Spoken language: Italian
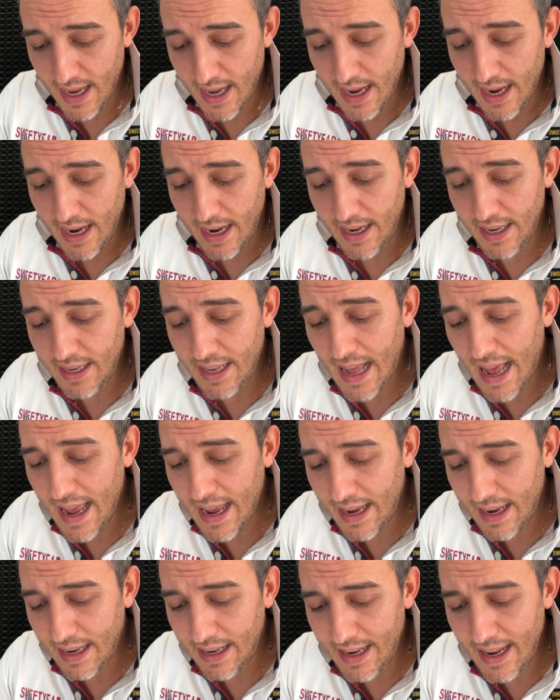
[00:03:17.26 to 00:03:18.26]
In,
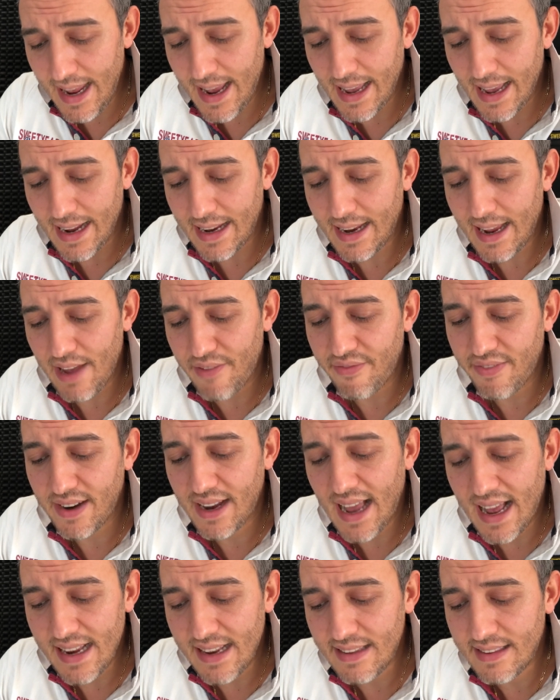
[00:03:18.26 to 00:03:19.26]
in Iraq e
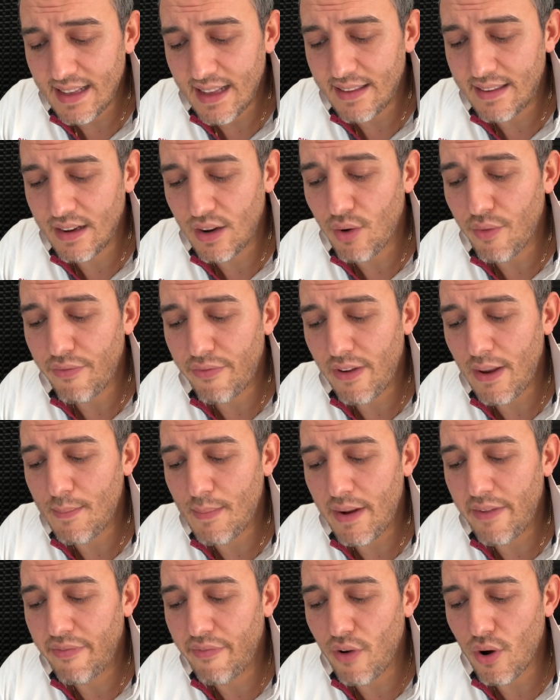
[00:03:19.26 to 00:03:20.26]
Afghanistan si conferma
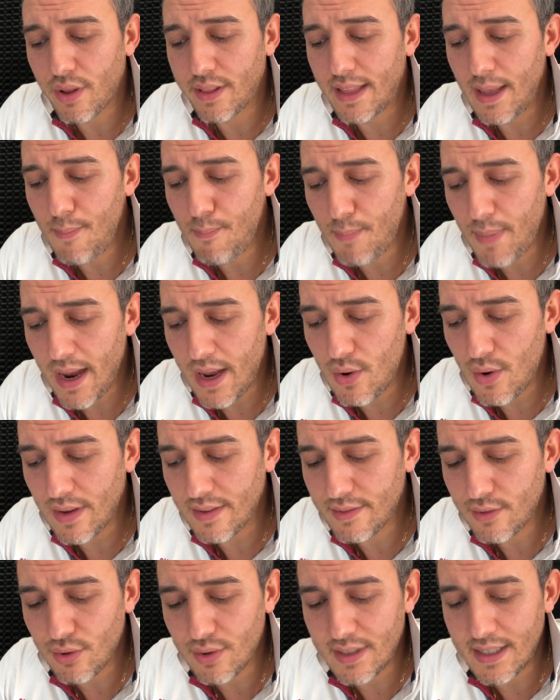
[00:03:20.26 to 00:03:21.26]
il forte impegno a
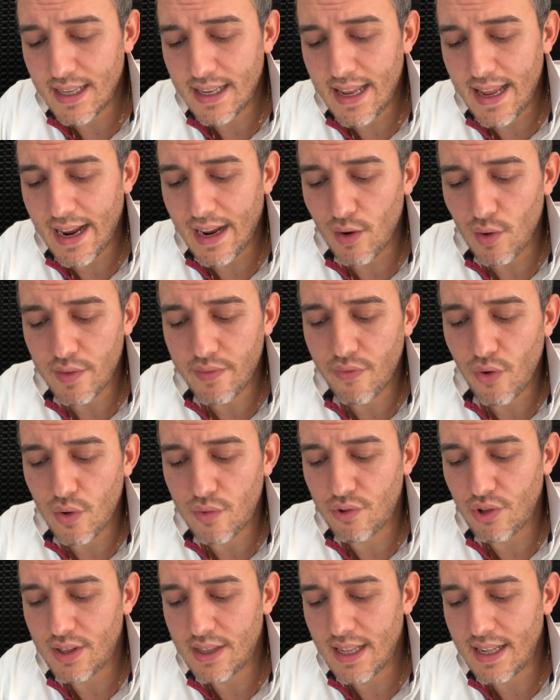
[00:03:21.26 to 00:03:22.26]
sostenere lo
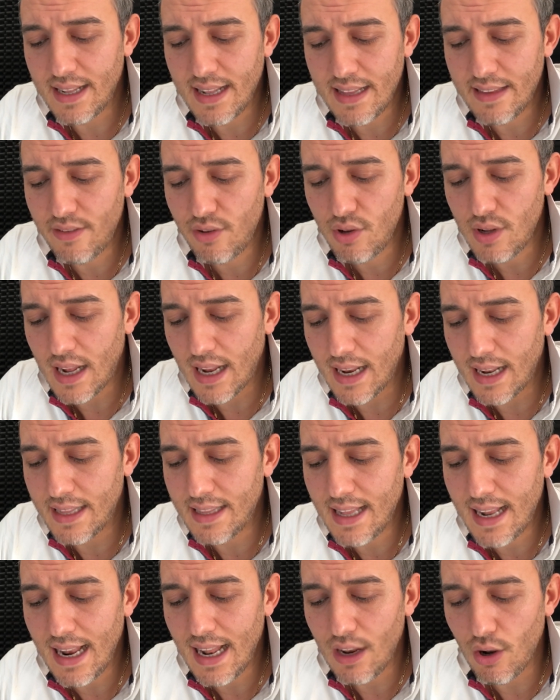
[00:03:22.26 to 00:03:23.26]
sforzo internazionale
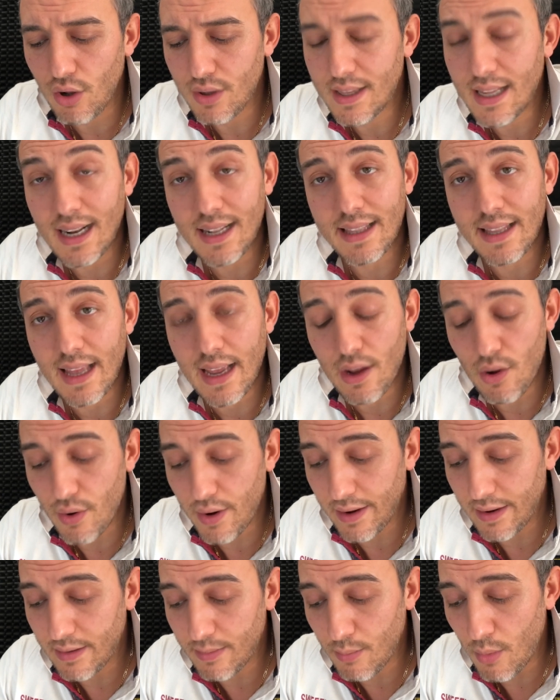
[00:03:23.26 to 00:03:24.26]
nella lotta al
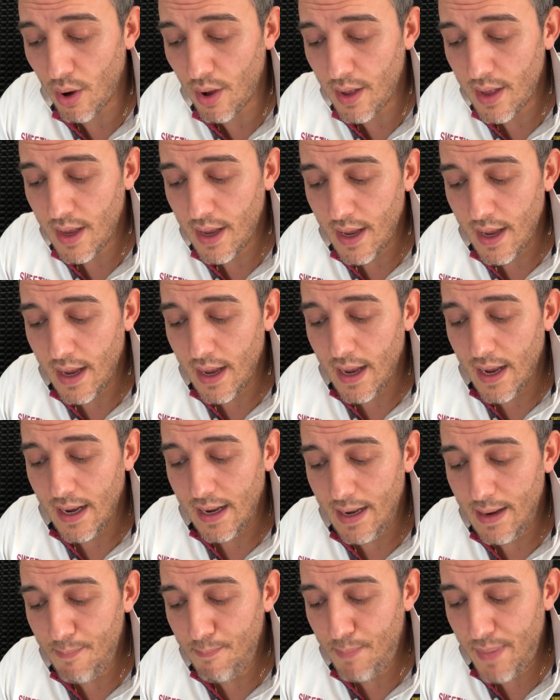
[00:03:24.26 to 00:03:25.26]
terrorismo.
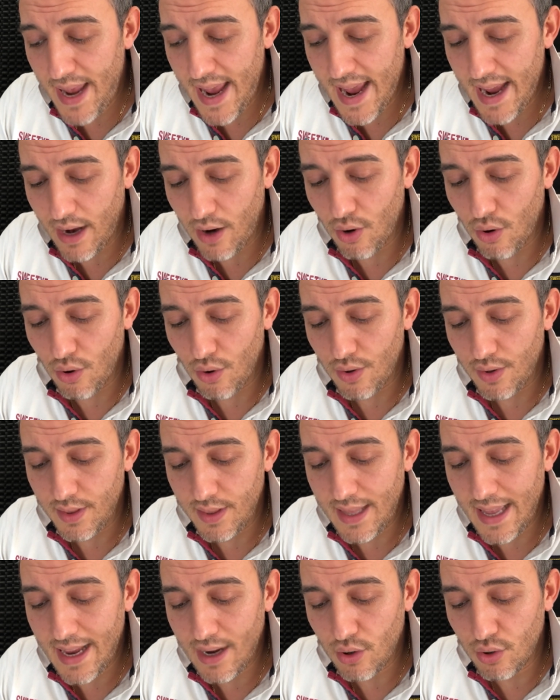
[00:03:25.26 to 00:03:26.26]
L'impiego
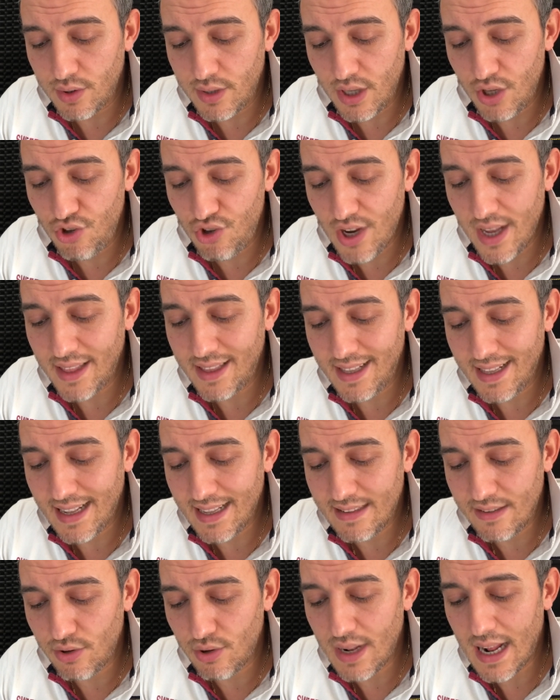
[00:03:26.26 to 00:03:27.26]
dei contingenti
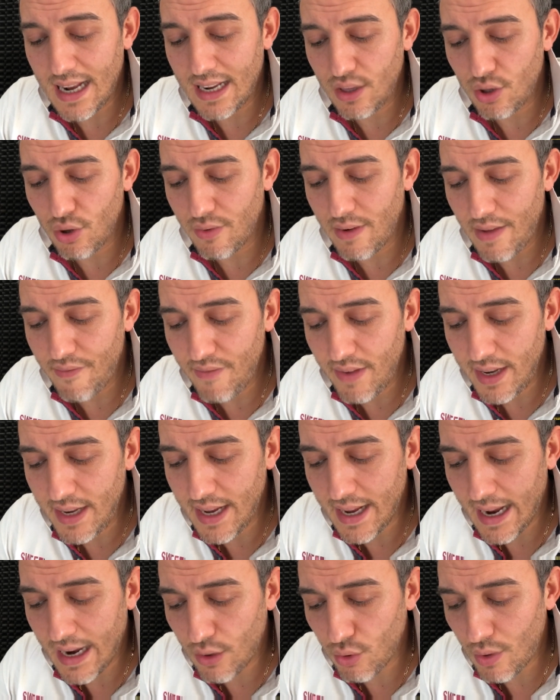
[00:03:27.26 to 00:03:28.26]
nazionali dovrà
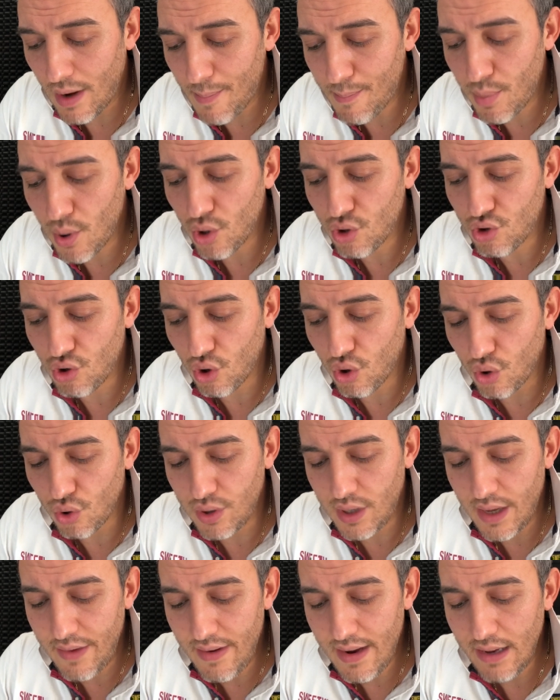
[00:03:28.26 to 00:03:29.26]
avvenire con un approccio
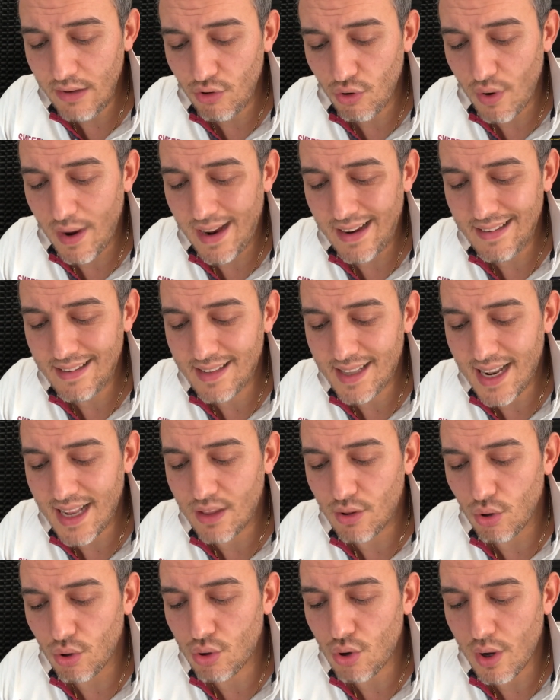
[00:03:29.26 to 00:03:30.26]
condiviso e in
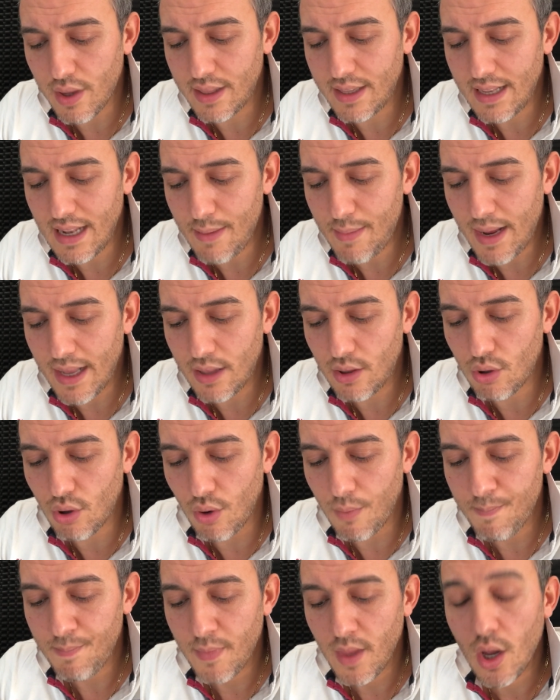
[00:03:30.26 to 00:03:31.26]
stretto
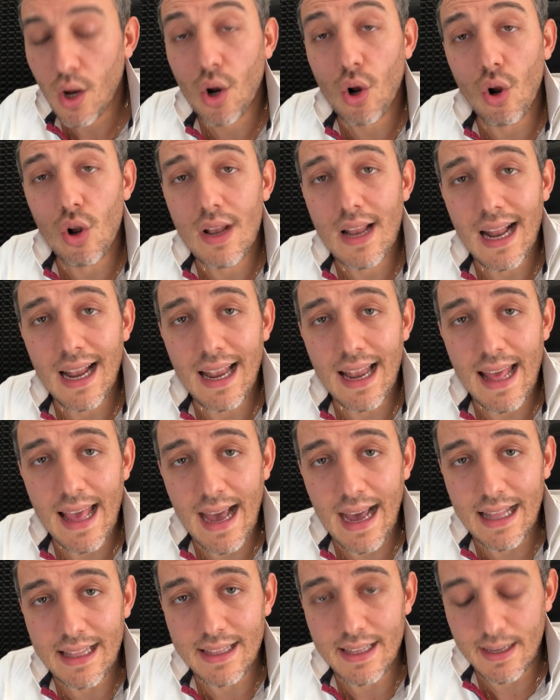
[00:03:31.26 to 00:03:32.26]
coordinamento con gli
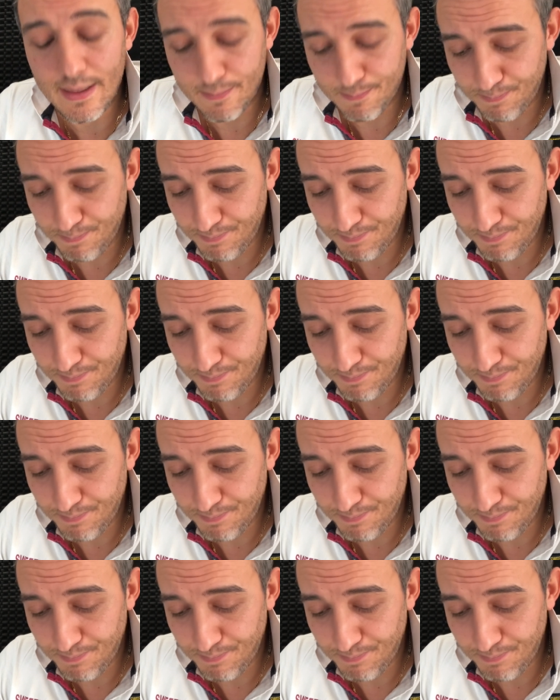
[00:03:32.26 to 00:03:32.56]
alleati